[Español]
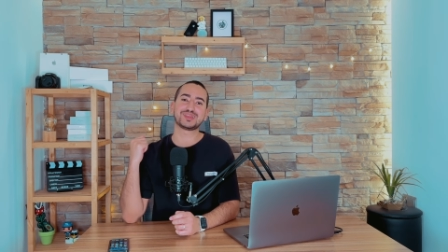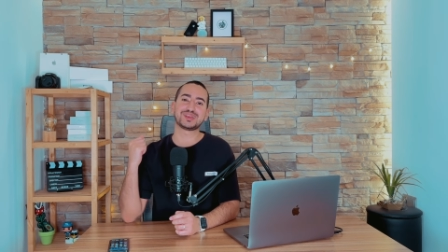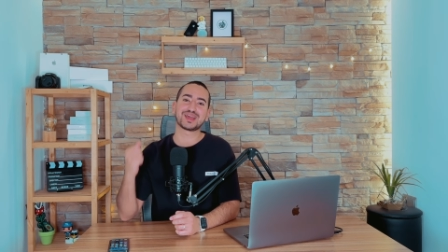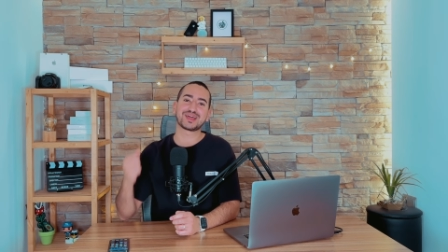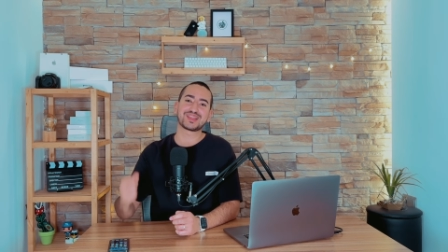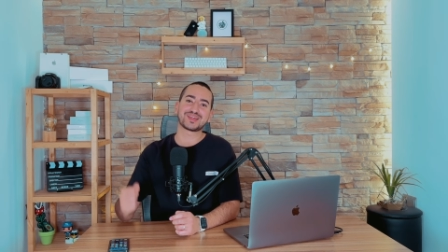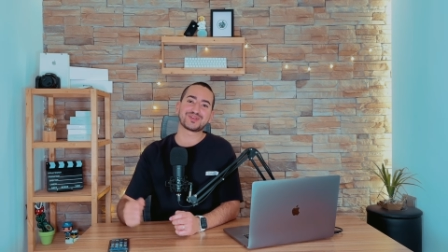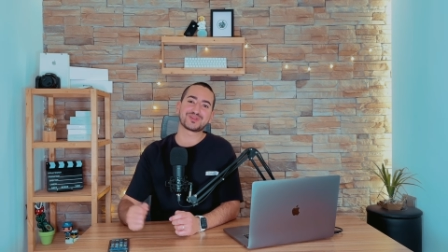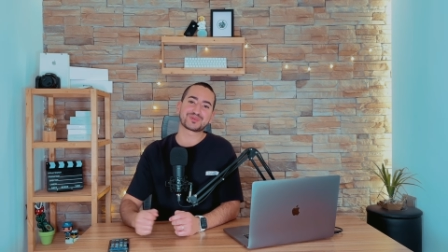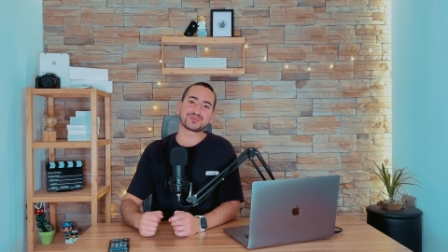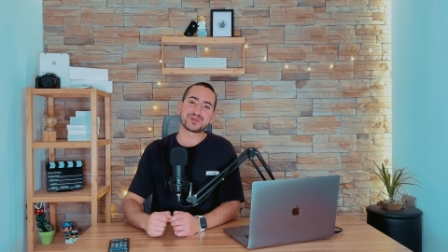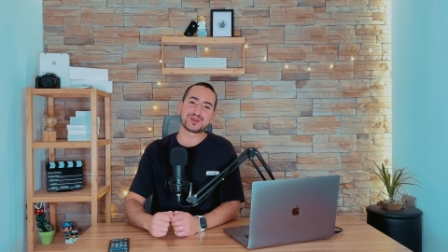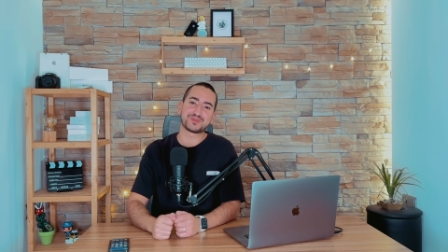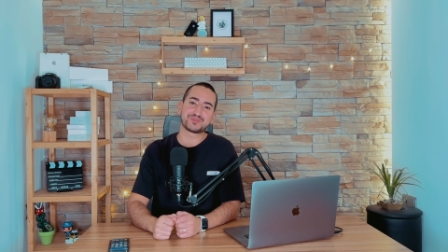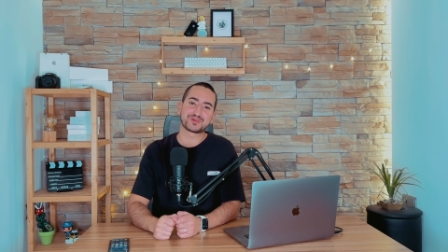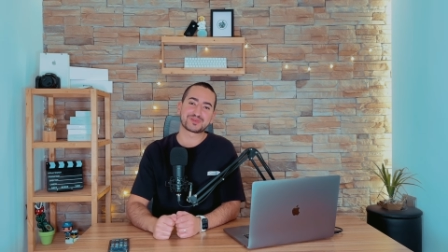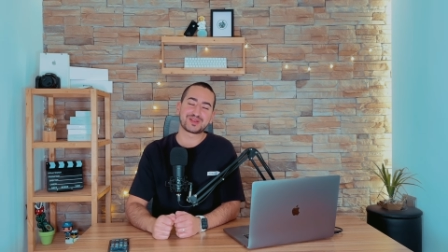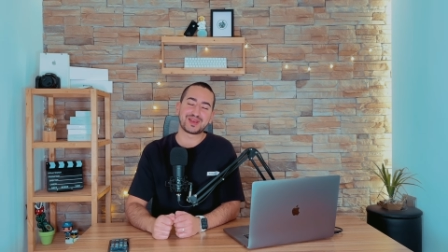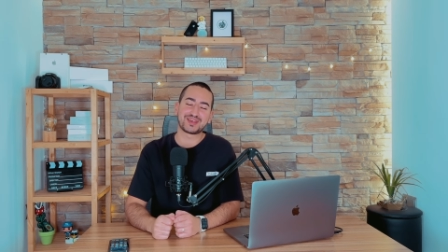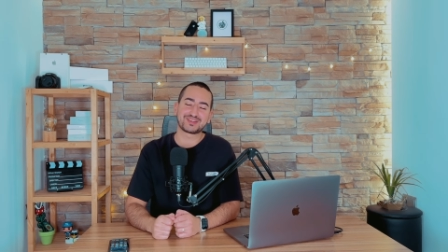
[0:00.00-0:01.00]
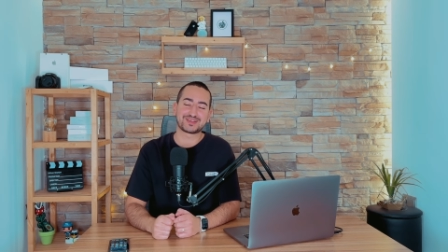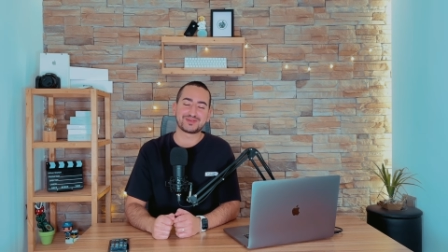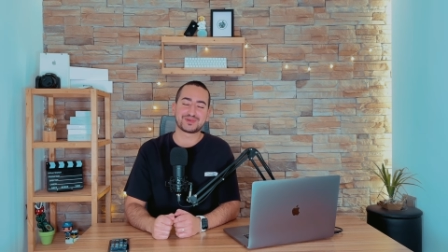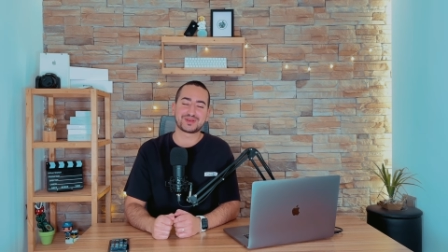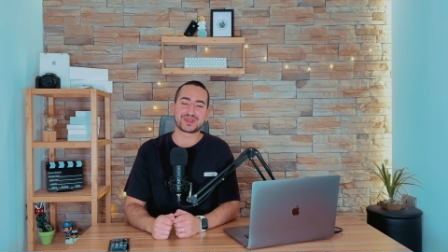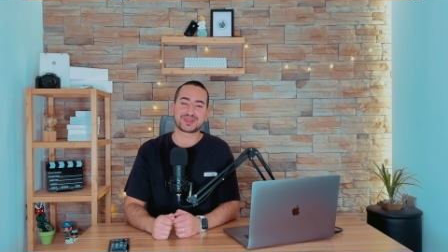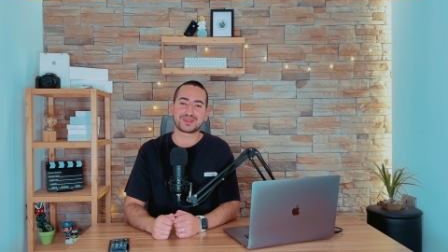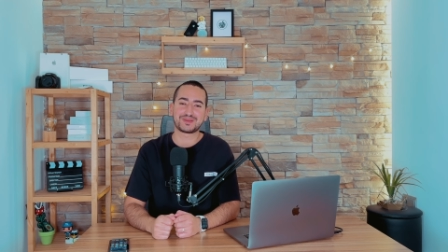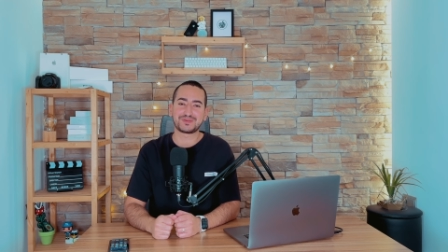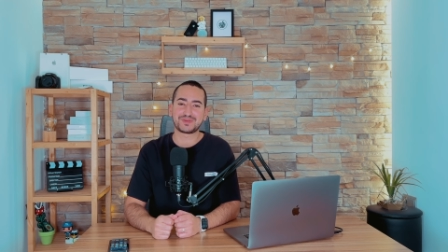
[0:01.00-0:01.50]
Y nada, nos veremos la
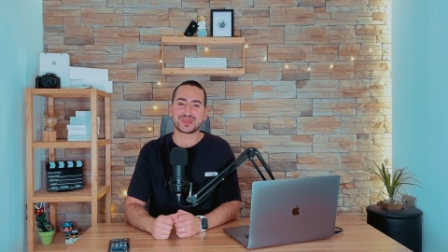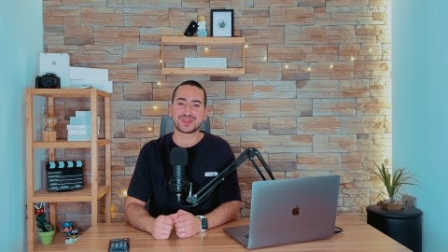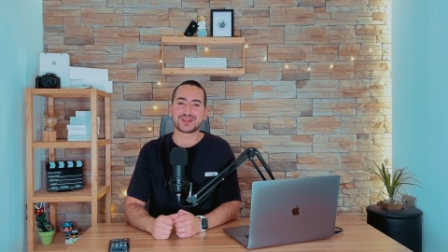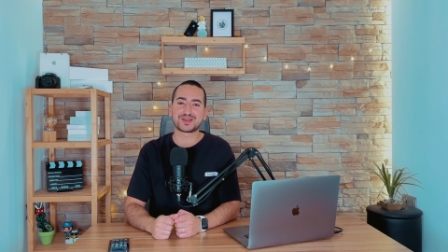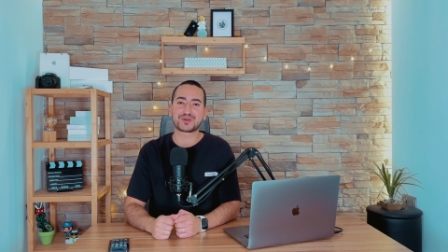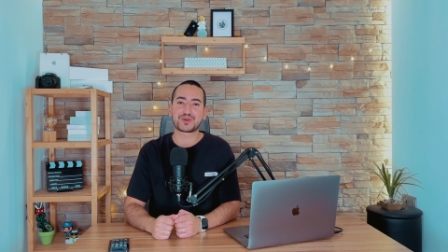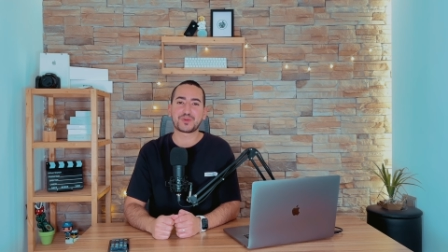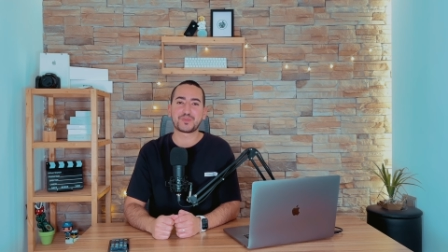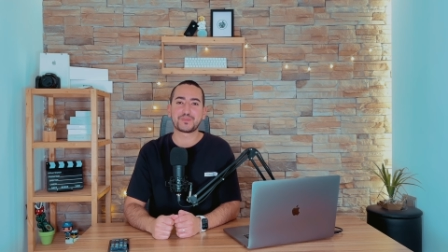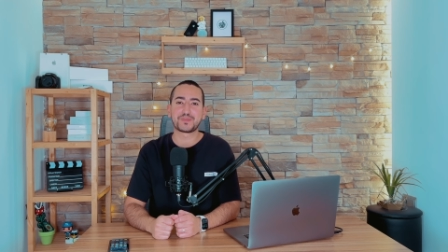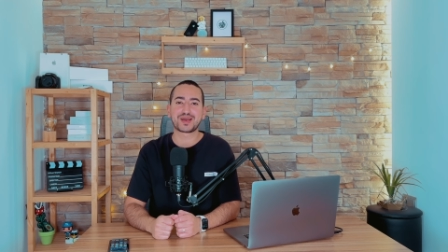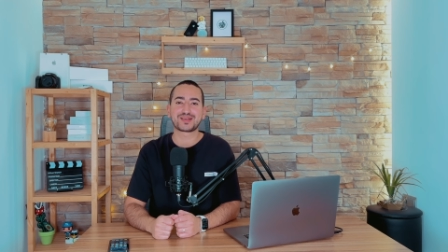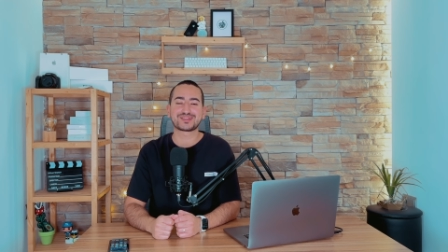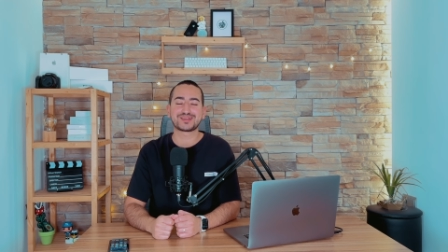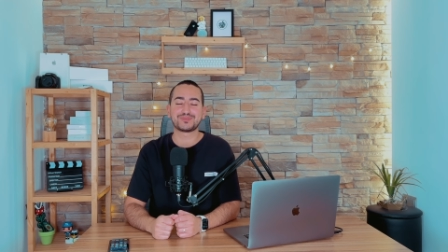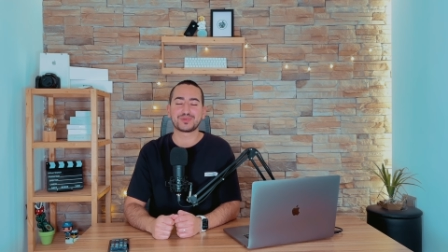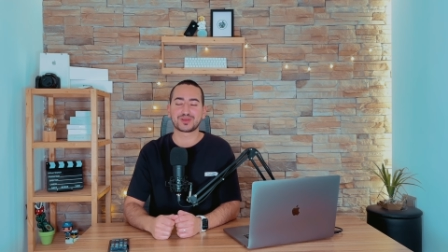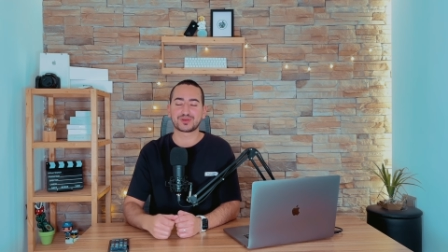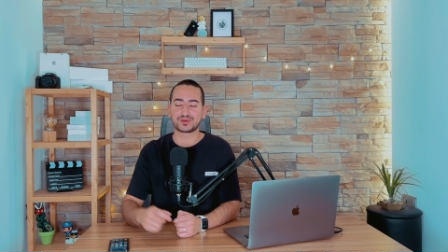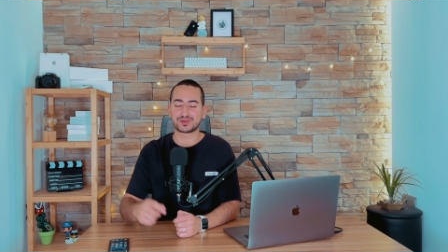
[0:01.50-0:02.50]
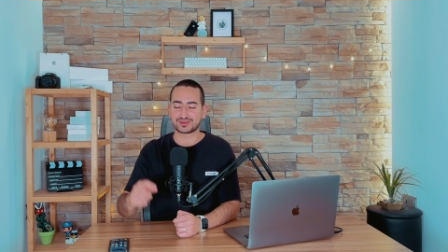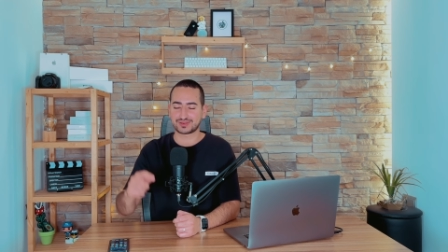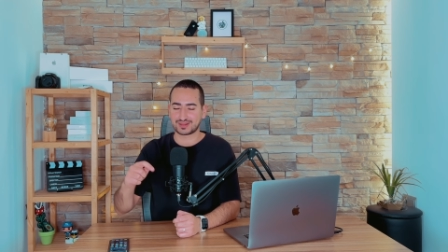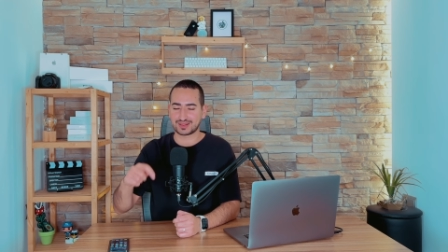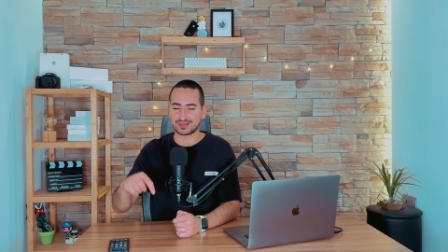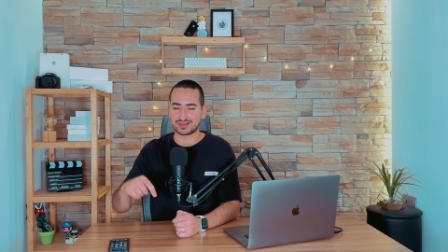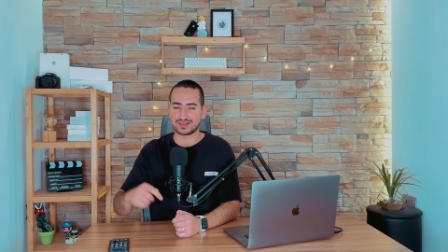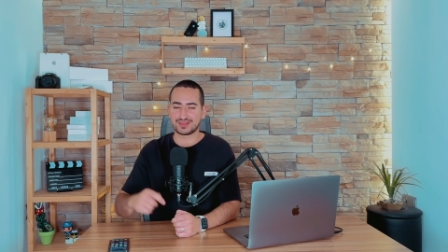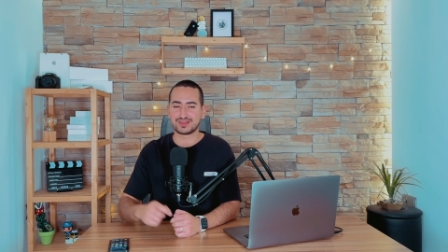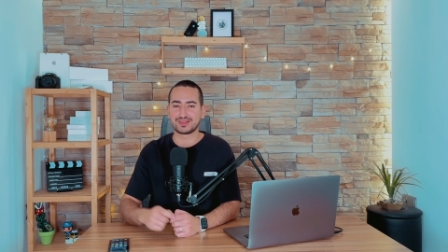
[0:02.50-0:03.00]
semana que viene con más y mejor
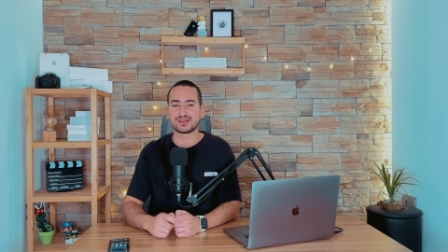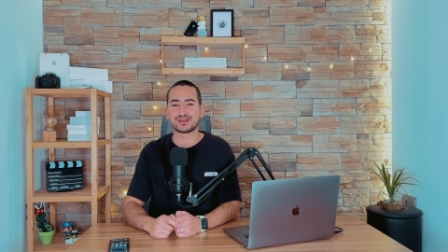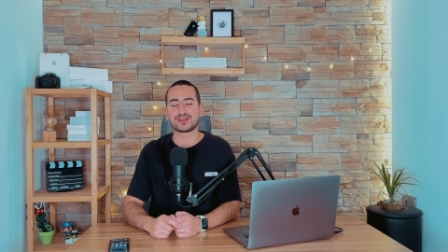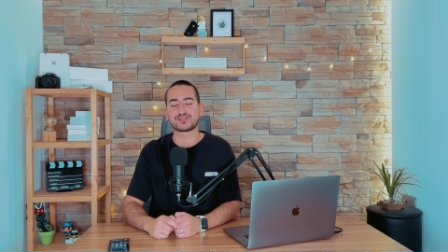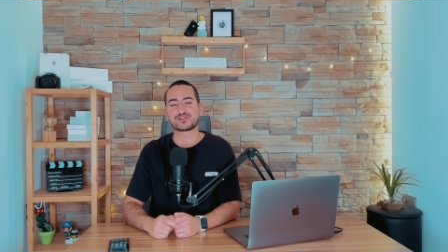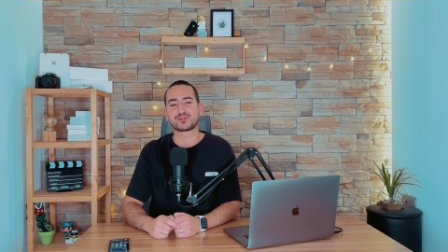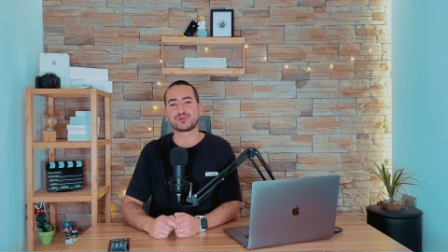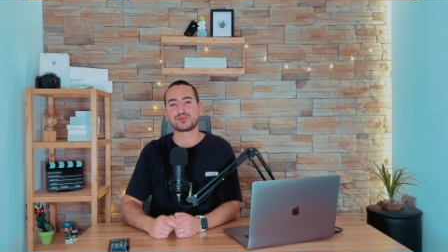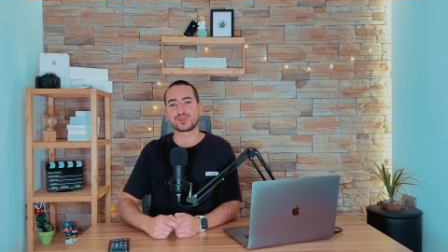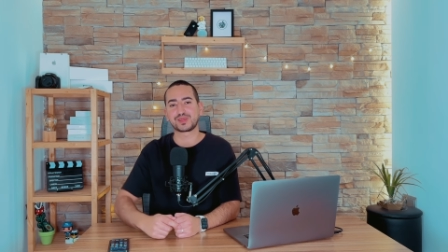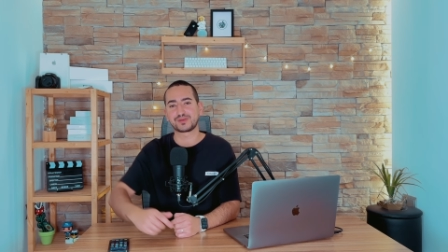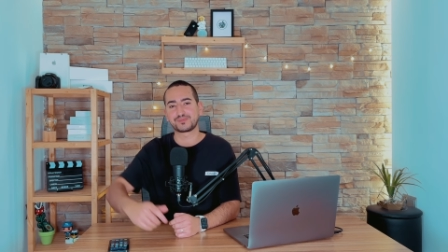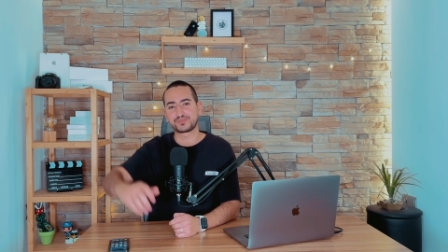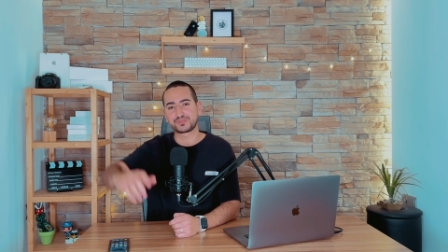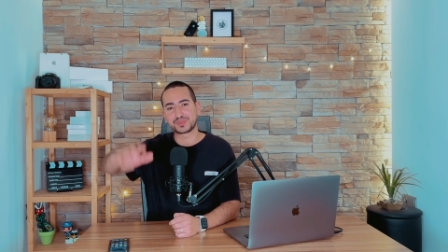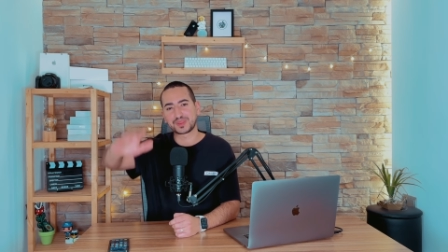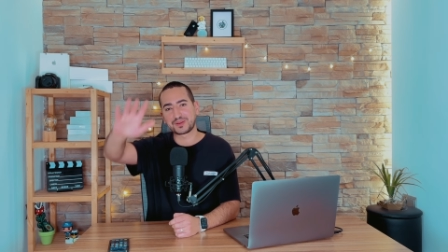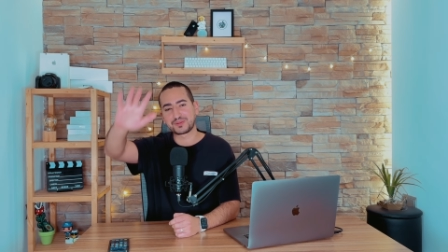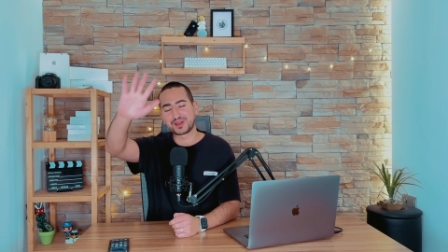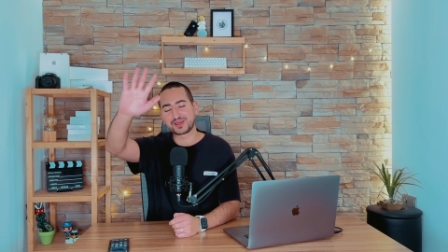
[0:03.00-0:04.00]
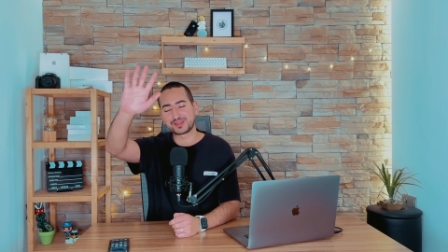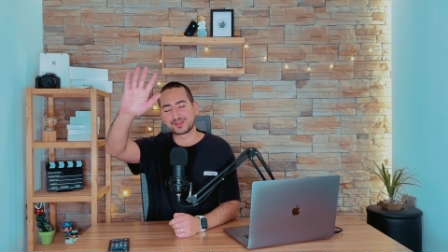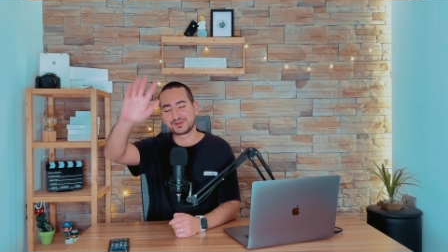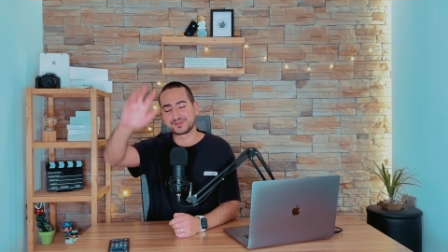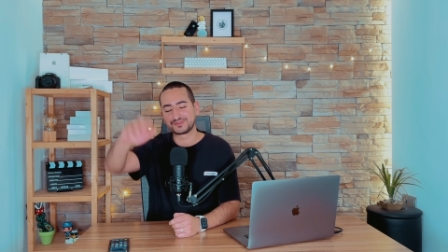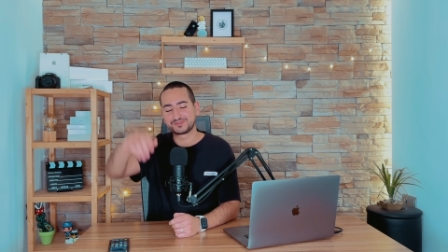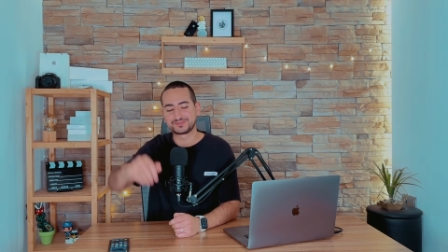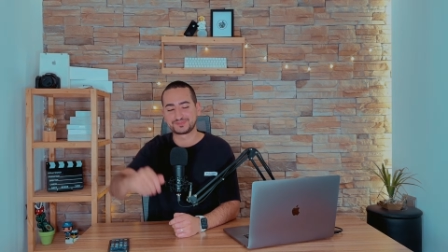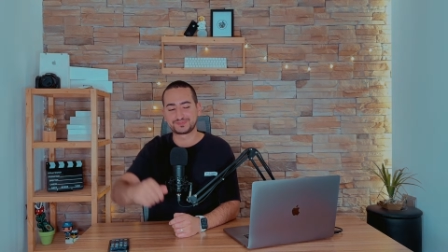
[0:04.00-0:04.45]
aquí en Un abrazo.